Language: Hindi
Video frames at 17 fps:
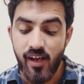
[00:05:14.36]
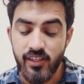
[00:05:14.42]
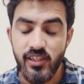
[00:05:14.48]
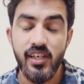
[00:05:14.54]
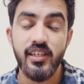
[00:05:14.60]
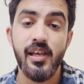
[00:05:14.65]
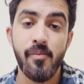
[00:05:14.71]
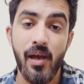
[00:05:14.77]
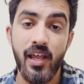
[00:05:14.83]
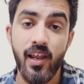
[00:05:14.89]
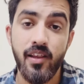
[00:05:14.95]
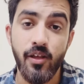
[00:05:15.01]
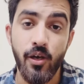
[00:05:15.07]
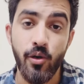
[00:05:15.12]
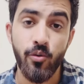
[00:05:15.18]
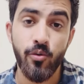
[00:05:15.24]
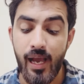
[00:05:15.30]
अच्छे से मेहनत
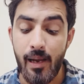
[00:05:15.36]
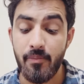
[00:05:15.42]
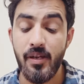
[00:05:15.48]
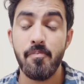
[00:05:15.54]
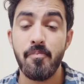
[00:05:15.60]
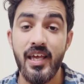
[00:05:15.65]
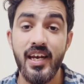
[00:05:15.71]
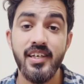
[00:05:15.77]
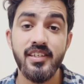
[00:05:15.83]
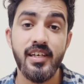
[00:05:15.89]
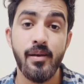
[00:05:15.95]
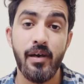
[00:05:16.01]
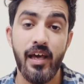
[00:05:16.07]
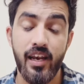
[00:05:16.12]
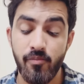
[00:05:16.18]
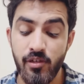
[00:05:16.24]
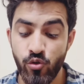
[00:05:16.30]
करो अपने पेरेंट्स के
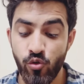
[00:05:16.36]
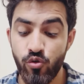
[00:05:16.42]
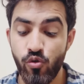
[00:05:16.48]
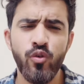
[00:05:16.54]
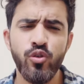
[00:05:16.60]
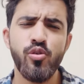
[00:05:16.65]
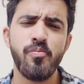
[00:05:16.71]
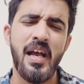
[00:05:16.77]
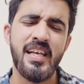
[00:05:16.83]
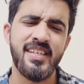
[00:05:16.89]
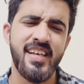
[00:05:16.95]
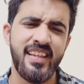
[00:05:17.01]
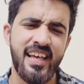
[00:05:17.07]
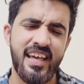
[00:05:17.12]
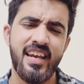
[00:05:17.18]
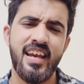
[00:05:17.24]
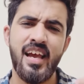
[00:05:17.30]
बारे में सोचो वो जो पैसे
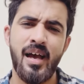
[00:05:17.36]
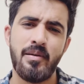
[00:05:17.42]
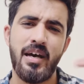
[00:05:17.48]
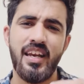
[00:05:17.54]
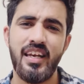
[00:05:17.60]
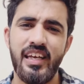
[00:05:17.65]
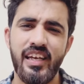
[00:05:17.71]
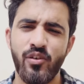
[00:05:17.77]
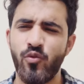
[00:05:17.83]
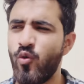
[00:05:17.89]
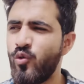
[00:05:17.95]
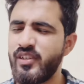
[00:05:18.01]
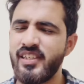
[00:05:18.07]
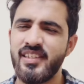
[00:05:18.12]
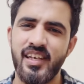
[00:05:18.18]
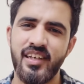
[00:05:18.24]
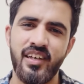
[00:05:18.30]
दे रहे हैं हमारे हमारे लिए इन
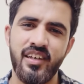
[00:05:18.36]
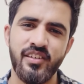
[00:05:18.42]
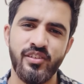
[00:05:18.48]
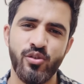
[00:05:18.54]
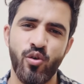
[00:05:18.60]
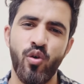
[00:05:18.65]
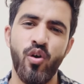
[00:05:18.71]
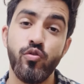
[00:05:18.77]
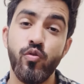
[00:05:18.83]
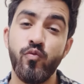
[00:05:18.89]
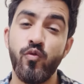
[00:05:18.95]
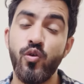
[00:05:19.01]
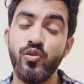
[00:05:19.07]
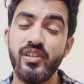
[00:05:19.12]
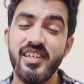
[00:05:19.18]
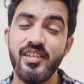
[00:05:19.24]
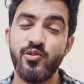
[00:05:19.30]
कोचिंग सेंटर्स को तो वो
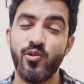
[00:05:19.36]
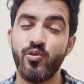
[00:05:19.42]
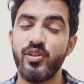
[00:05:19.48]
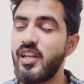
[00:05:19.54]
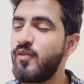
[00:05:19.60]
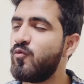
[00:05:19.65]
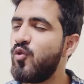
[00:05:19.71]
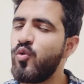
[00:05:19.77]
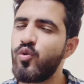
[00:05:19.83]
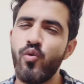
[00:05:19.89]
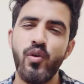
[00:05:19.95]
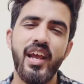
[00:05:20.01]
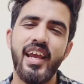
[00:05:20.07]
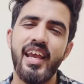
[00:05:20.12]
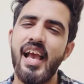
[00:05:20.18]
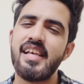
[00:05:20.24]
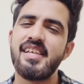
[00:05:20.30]
चीज़ सोचता वो उन्होंने
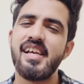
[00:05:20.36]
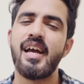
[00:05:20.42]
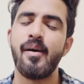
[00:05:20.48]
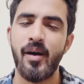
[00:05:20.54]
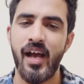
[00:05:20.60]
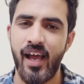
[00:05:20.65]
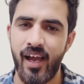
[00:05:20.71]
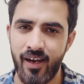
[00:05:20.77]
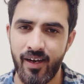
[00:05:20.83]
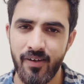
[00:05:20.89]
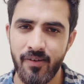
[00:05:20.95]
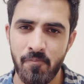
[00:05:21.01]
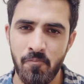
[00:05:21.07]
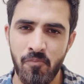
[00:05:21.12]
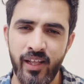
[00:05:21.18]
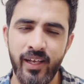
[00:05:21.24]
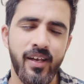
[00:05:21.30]
कैसे कमाया है
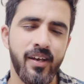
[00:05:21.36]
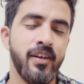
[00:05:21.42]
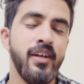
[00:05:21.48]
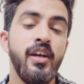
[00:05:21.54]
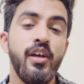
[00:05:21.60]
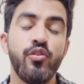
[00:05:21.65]
ठीक है